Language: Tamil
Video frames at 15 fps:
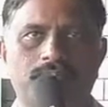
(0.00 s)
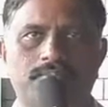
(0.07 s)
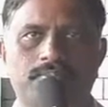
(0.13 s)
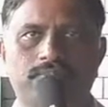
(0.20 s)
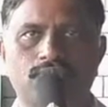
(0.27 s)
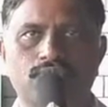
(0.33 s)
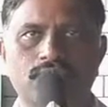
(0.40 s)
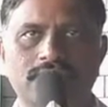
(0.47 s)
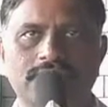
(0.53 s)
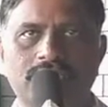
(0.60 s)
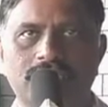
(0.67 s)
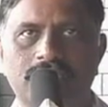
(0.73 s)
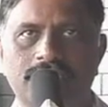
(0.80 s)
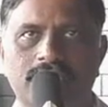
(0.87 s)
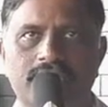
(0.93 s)
புது
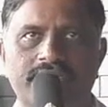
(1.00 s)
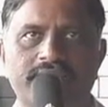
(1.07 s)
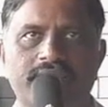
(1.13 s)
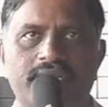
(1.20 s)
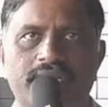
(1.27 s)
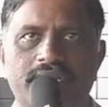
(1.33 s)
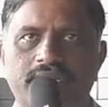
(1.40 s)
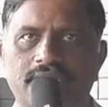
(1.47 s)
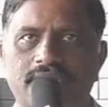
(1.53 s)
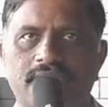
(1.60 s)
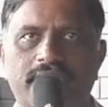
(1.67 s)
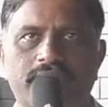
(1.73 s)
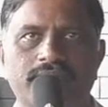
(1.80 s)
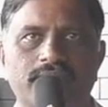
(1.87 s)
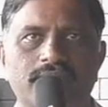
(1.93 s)
வசந்தம் டிவி நேயர்கள்
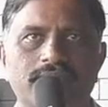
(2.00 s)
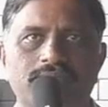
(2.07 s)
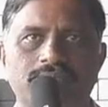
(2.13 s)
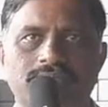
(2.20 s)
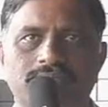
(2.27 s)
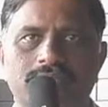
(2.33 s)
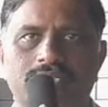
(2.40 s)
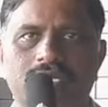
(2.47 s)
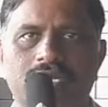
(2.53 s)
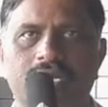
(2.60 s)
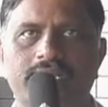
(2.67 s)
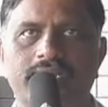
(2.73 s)
அனைவருக்கும் கலை